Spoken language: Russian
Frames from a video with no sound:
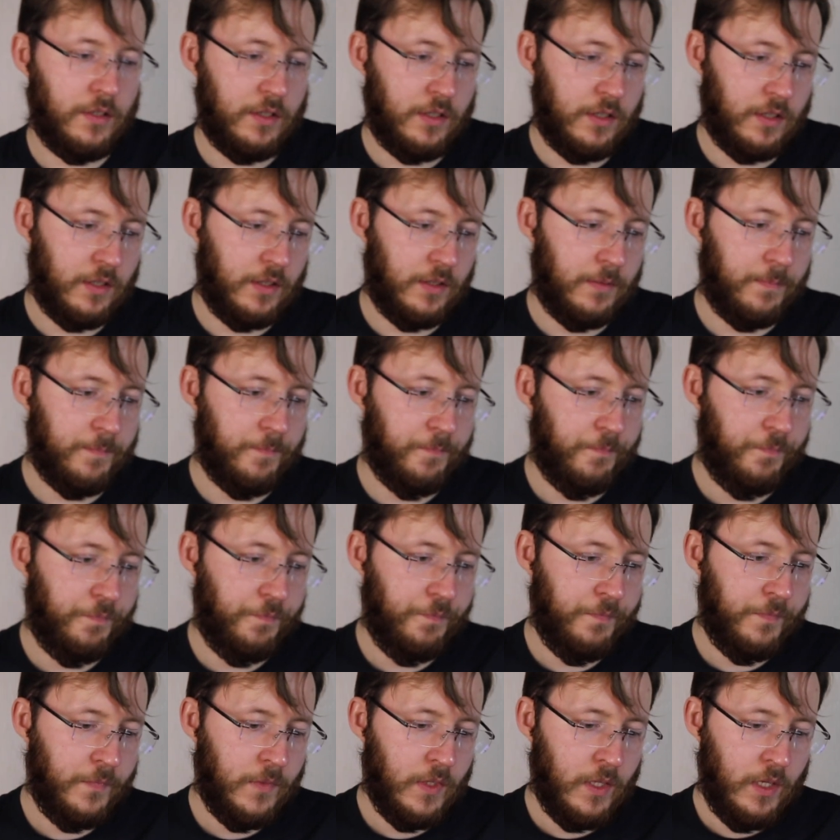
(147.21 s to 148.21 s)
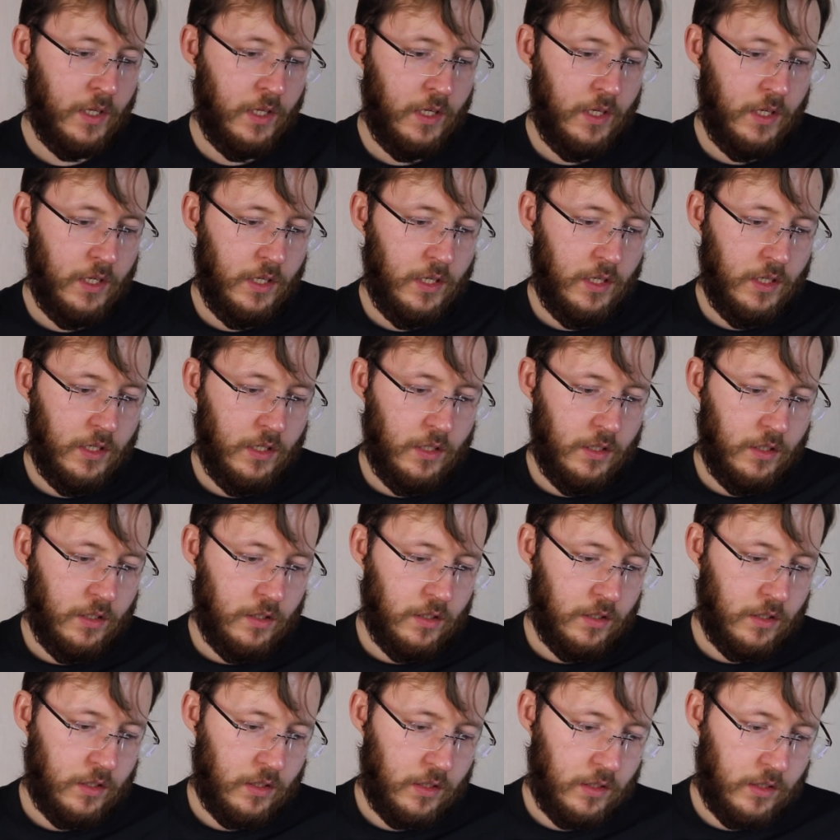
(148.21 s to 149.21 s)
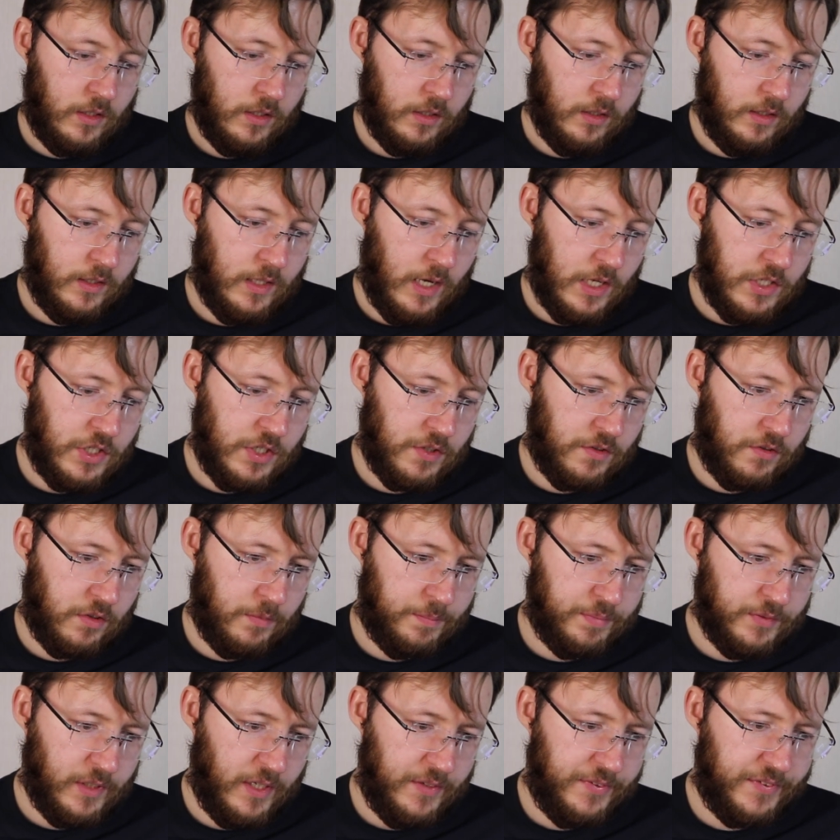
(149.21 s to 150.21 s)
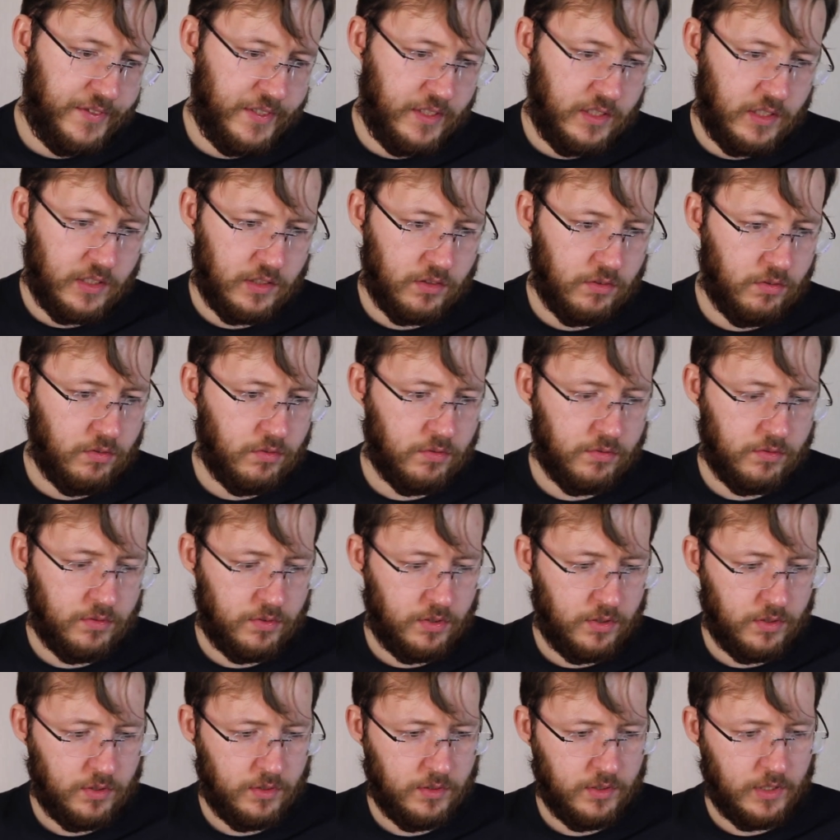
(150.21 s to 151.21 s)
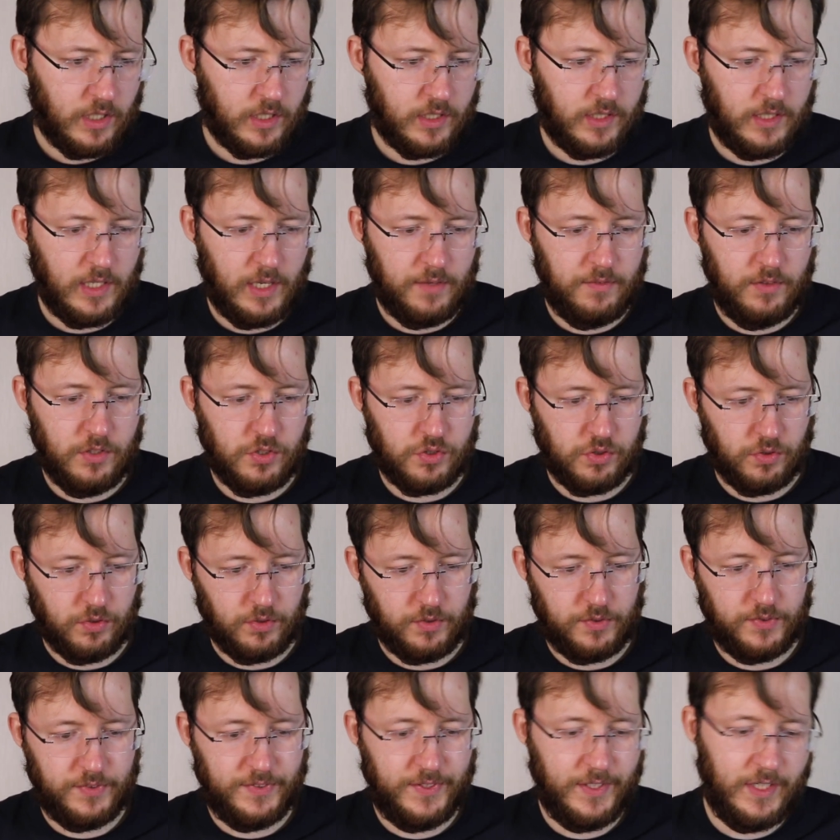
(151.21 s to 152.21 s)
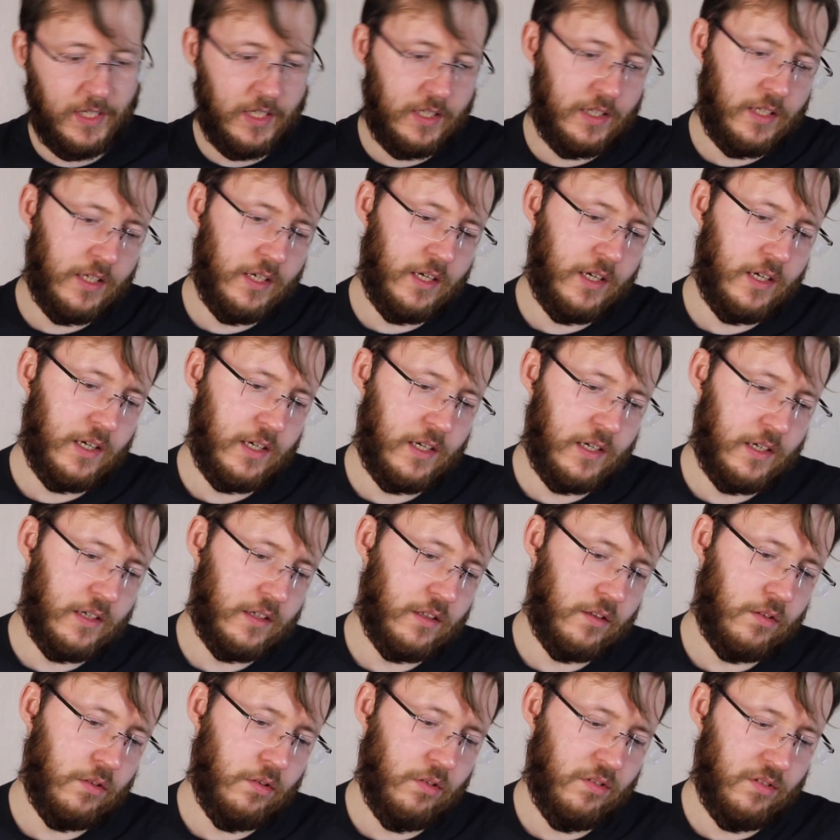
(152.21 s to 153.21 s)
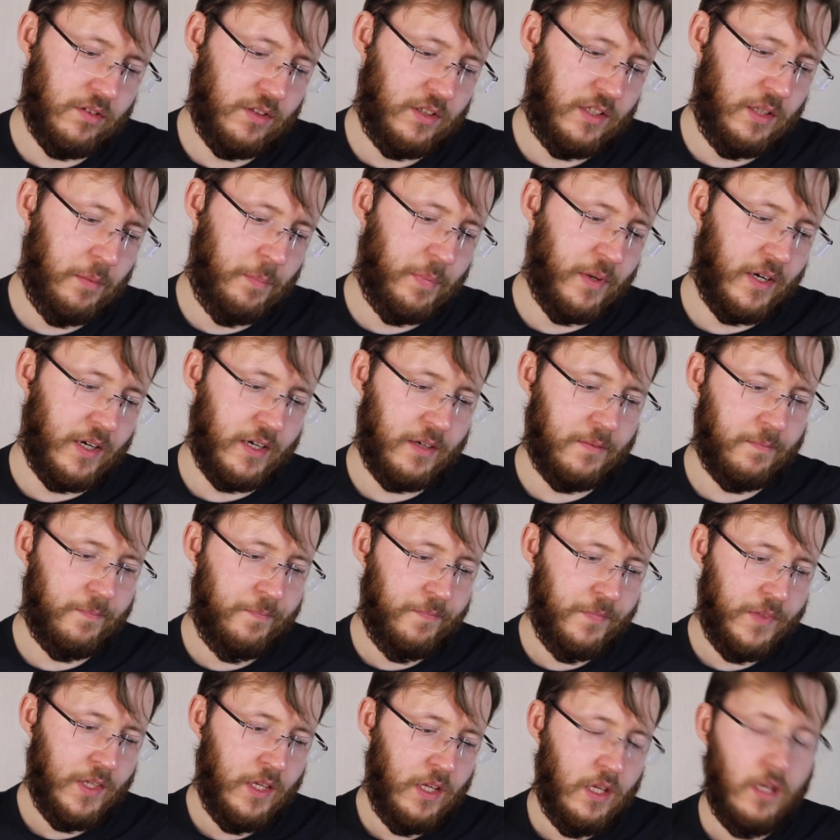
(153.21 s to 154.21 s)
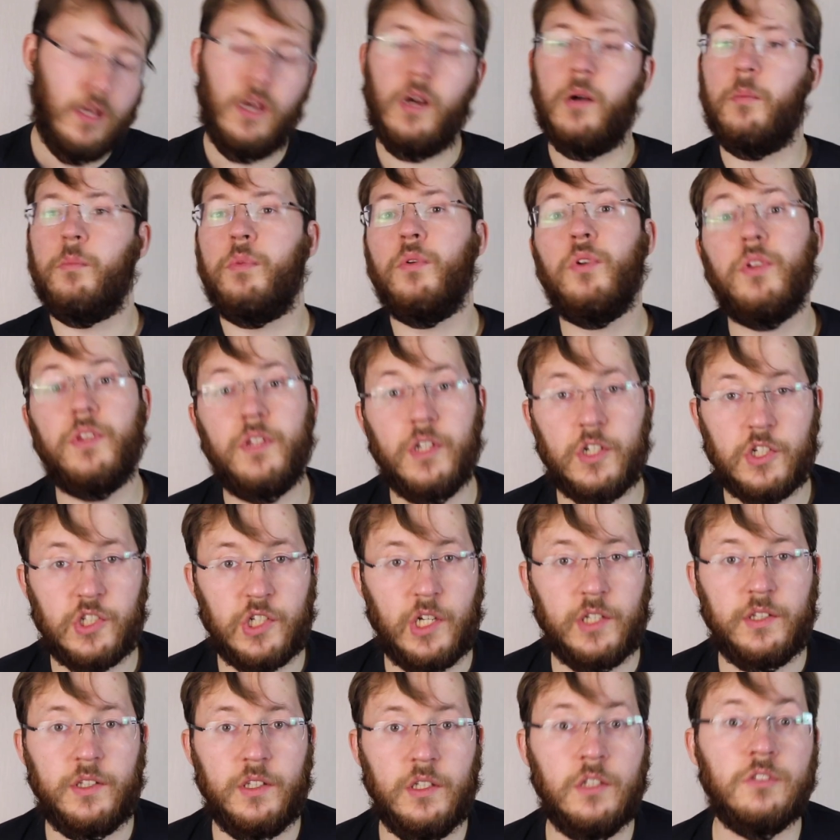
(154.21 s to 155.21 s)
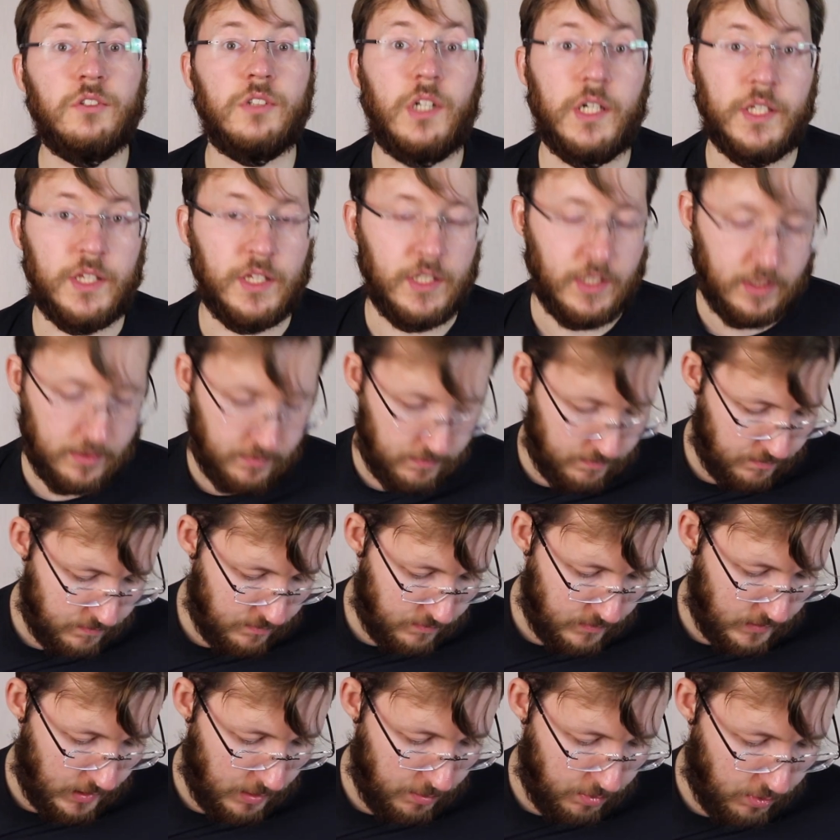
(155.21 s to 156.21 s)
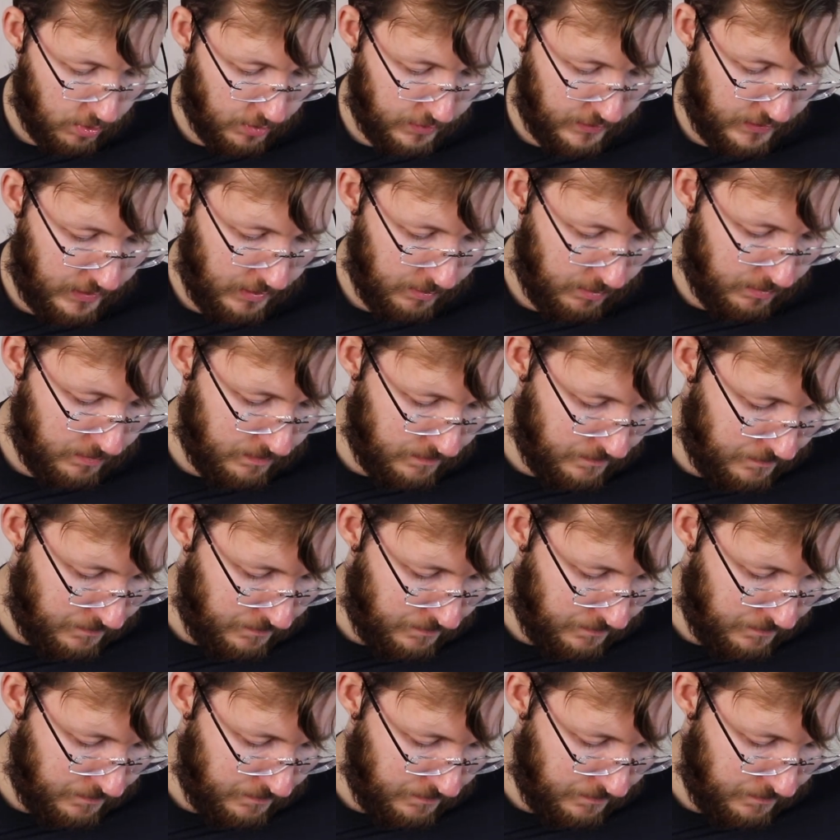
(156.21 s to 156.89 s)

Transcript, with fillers: А, а, качество пластика, ну, как я вижу, средненькое, ну, типа, будет держать и ладно, и бог с ним.